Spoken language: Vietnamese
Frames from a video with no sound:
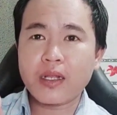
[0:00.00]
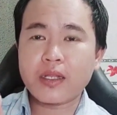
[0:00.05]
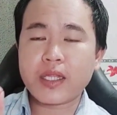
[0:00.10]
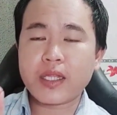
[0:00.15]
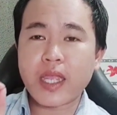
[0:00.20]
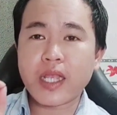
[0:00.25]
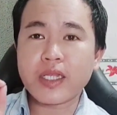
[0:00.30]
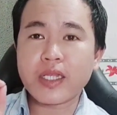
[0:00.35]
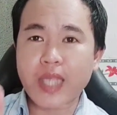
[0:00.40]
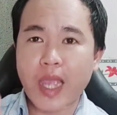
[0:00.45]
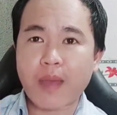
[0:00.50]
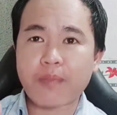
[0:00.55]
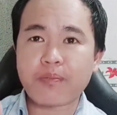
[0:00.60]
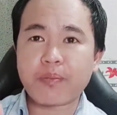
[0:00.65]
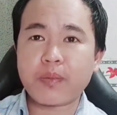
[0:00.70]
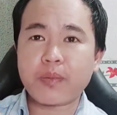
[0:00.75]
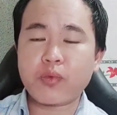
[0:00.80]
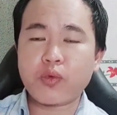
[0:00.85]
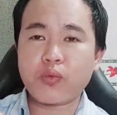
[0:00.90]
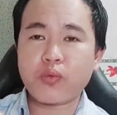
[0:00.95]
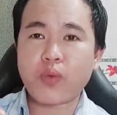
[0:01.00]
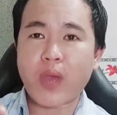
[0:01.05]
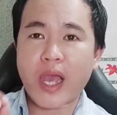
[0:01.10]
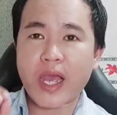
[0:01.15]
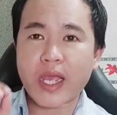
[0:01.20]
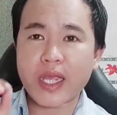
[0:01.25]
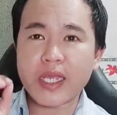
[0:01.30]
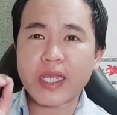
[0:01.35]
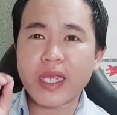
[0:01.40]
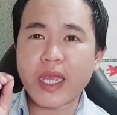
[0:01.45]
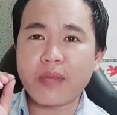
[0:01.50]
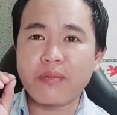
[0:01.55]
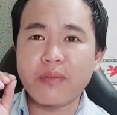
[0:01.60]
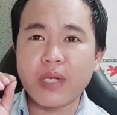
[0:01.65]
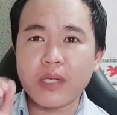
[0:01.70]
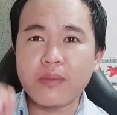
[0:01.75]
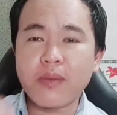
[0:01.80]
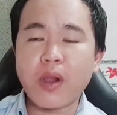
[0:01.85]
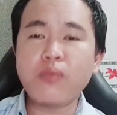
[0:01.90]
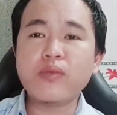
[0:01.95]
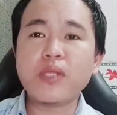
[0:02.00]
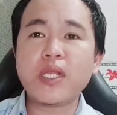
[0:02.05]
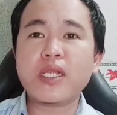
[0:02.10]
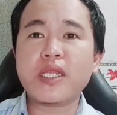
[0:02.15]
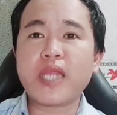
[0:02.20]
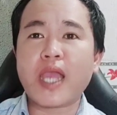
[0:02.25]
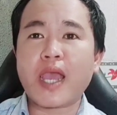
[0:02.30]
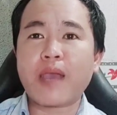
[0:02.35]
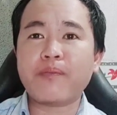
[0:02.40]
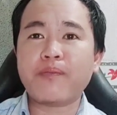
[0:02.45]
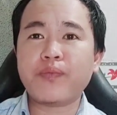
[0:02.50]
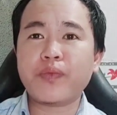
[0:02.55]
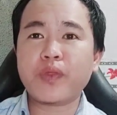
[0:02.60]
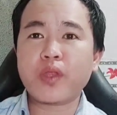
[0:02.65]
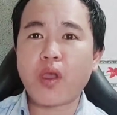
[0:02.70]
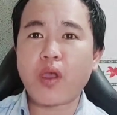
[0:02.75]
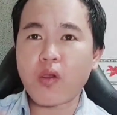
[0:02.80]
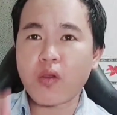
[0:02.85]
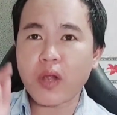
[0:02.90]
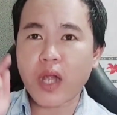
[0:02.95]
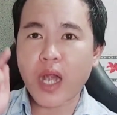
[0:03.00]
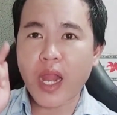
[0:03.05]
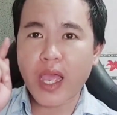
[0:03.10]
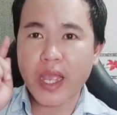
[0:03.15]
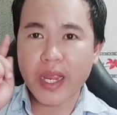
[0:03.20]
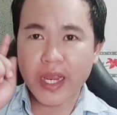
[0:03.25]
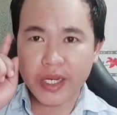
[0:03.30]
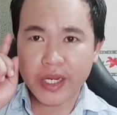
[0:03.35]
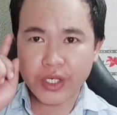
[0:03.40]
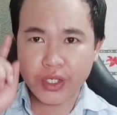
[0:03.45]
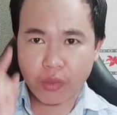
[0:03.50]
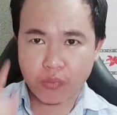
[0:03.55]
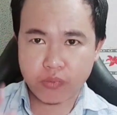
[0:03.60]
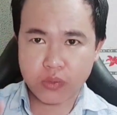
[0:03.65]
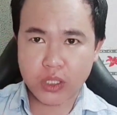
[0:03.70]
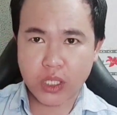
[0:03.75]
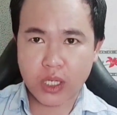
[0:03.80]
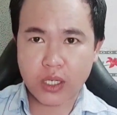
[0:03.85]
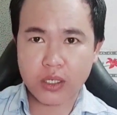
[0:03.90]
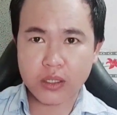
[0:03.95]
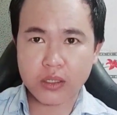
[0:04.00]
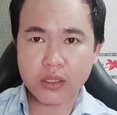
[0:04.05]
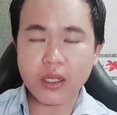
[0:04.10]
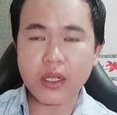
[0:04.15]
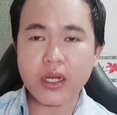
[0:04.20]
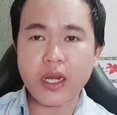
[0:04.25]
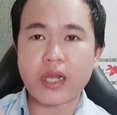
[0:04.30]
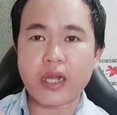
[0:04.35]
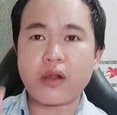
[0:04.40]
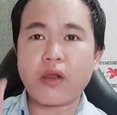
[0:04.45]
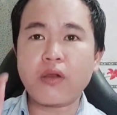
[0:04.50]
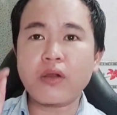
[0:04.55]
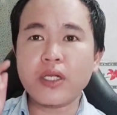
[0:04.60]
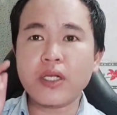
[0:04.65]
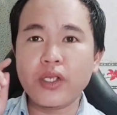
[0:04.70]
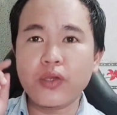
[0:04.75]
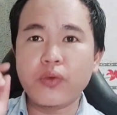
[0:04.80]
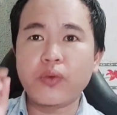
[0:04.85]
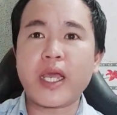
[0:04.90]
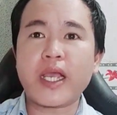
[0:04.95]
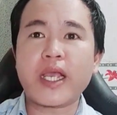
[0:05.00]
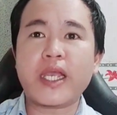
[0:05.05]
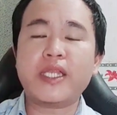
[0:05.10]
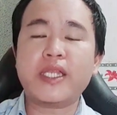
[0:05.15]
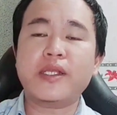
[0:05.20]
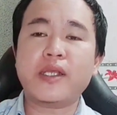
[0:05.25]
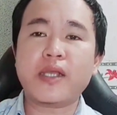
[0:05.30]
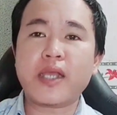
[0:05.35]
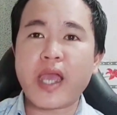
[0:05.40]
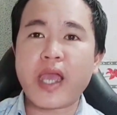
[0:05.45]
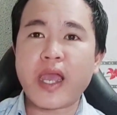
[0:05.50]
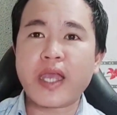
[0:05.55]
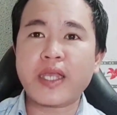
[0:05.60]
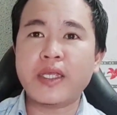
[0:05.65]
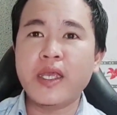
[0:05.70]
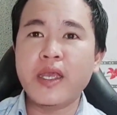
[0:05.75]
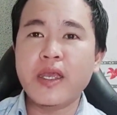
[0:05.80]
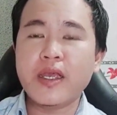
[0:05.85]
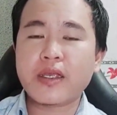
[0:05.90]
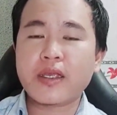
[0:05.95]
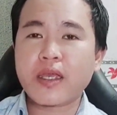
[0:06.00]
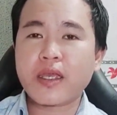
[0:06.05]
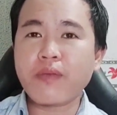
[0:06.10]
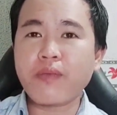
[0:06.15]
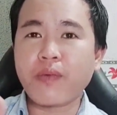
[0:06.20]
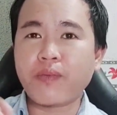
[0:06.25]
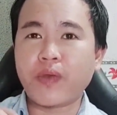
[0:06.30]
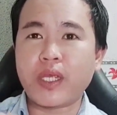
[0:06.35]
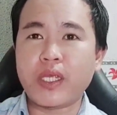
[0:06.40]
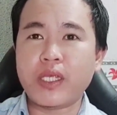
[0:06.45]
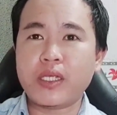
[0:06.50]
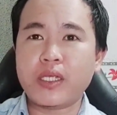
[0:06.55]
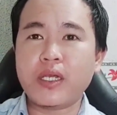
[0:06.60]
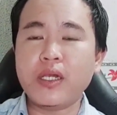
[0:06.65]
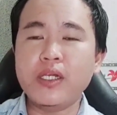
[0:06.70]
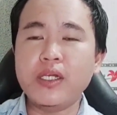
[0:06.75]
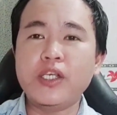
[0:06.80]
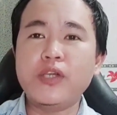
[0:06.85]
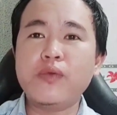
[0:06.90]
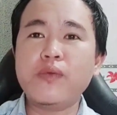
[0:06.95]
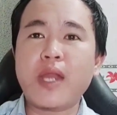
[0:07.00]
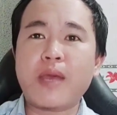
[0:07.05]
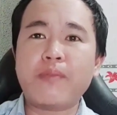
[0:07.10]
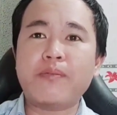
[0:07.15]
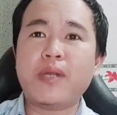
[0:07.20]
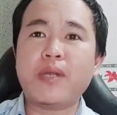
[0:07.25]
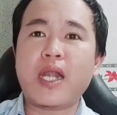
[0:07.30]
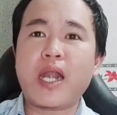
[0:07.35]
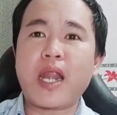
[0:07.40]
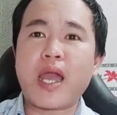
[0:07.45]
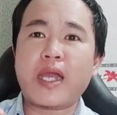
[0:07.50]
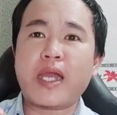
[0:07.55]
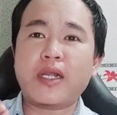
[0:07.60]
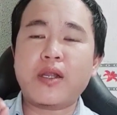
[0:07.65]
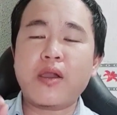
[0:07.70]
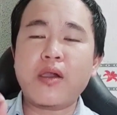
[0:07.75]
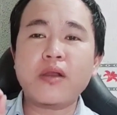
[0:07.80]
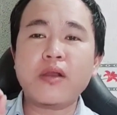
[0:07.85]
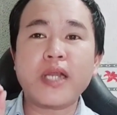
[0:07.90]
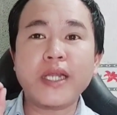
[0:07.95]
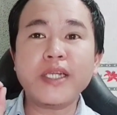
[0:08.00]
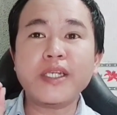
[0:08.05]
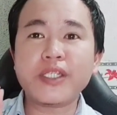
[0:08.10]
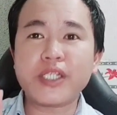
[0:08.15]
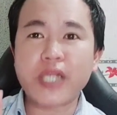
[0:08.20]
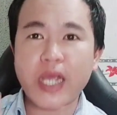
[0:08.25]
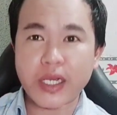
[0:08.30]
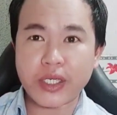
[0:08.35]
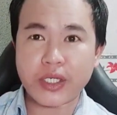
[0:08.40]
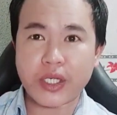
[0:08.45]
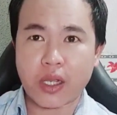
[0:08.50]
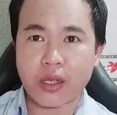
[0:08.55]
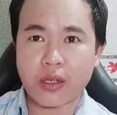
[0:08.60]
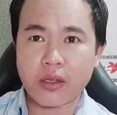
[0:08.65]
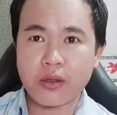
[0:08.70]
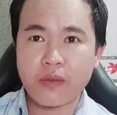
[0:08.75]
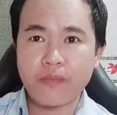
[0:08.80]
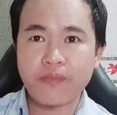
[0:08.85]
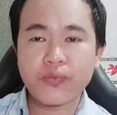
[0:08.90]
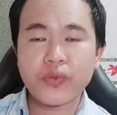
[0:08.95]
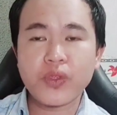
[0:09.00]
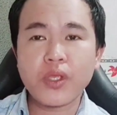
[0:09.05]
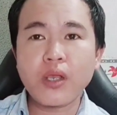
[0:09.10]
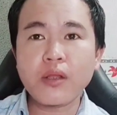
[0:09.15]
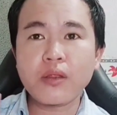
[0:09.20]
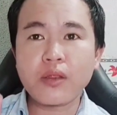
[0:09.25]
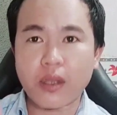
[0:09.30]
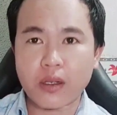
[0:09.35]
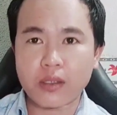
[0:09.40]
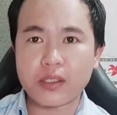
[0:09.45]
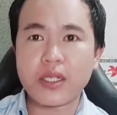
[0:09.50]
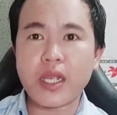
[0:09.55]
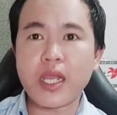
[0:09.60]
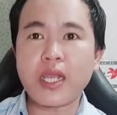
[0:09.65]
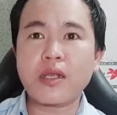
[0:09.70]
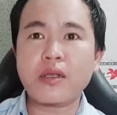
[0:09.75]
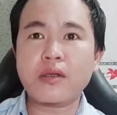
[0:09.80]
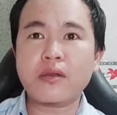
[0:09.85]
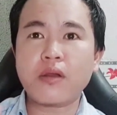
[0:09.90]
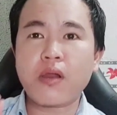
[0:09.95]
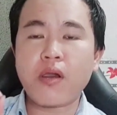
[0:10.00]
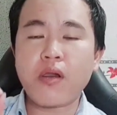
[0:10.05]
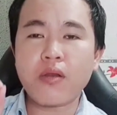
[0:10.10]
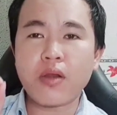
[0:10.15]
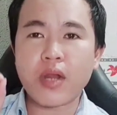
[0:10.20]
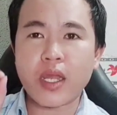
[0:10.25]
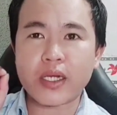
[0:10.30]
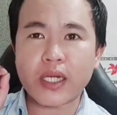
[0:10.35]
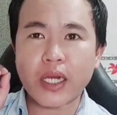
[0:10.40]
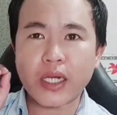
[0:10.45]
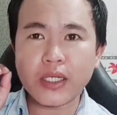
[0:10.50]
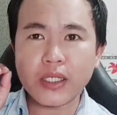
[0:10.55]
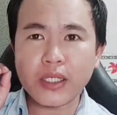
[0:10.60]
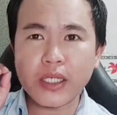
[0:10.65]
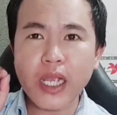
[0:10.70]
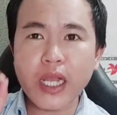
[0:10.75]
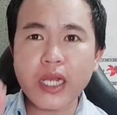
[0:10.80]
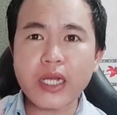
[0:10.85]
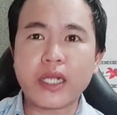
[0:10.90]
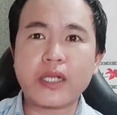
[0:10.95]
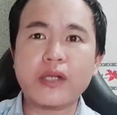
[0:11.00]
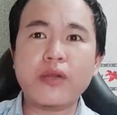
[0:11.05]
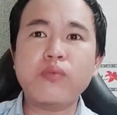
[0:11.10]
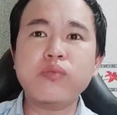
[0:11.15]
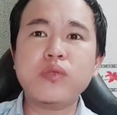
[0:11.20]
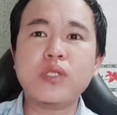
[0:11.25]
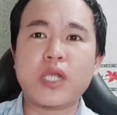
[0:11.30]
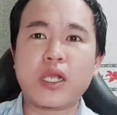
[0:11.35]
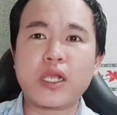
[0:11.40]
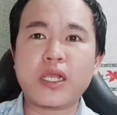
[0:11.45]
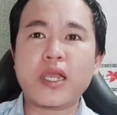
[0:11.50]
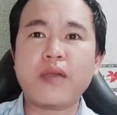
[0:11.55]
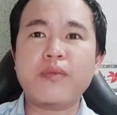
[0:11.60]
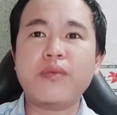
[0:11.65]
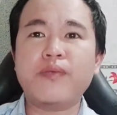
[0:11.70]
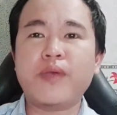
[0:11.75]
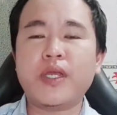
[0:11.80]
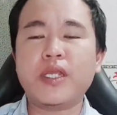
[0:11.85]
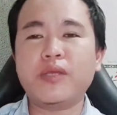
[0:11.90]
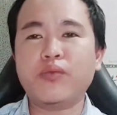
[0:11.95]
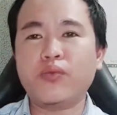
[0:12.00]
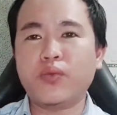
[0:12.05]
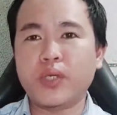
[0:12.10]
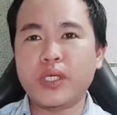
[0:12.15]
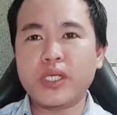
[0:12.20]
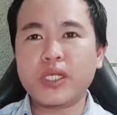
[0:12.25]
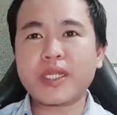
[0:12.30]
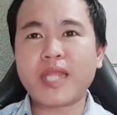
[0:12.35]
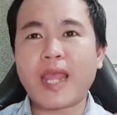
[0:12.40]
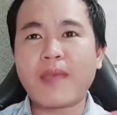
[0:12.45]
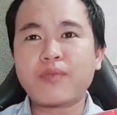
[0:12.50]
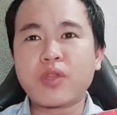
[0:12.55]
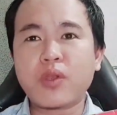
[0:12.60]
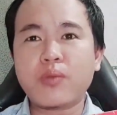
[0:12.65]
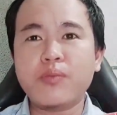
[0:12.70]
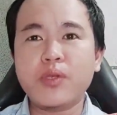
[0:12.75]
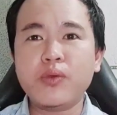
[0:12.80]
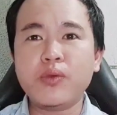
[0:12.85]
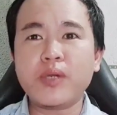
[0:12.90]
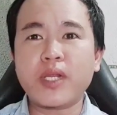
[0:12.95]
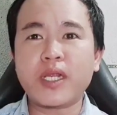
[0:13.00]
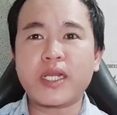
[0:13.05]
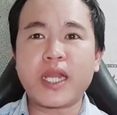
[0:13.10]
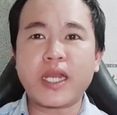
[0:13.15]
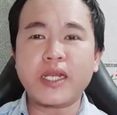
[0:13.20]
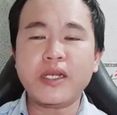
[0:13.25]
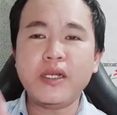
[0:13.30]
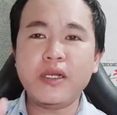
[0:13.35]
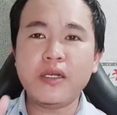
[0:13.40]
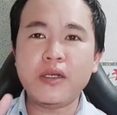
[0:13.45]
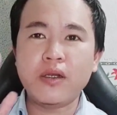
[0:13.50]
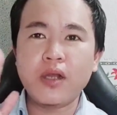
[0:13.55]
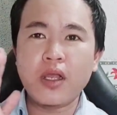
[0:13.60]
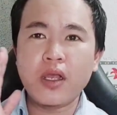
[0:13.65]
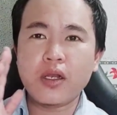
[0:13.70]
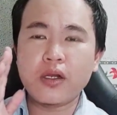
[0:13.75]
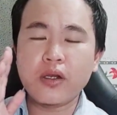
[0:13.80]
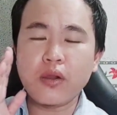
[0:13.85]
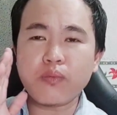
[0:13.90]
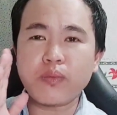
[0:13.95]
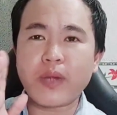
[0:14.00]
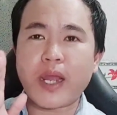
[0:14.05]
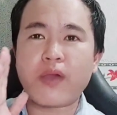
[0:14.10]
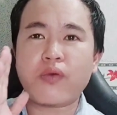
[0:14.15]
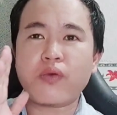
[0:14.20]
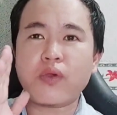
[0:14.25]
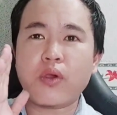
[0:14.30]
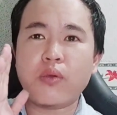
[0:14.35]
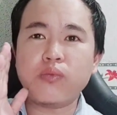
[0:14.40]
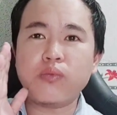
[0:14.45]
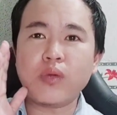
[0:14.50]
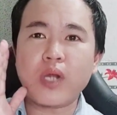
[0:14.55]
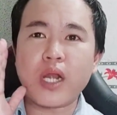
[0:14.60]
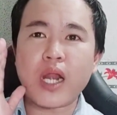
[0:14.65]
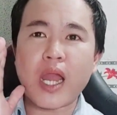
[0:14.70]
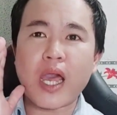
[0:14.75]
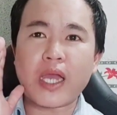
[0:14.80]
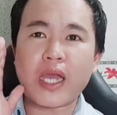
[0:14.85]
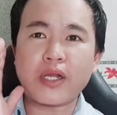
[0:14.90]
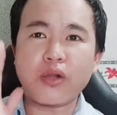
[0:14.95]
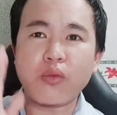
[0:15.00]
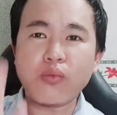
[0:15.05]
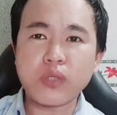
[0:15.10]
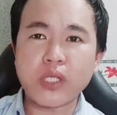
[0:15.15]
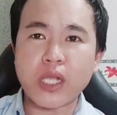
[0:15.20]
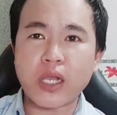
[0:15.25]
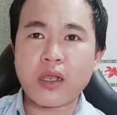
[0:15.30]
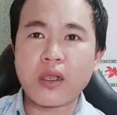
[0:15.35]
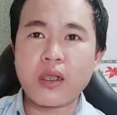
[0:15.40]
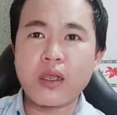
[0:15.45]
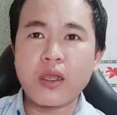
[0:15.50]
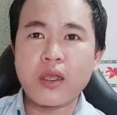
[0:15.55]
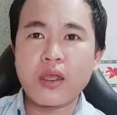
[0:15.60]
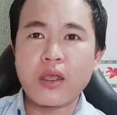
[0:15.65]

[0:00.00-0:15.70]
tháng chạp và cái ngày 14 tháng chạp nó là ngày trùng trực tức là nó đều là ngày trực khai các quý vị cứ hiểu lầm là nó đánh sai trực nhưng thực chất nó là đánh rất là đúng trực các quý vị quyển tam tông miếu này đánh lúc nào cũng là đúng trực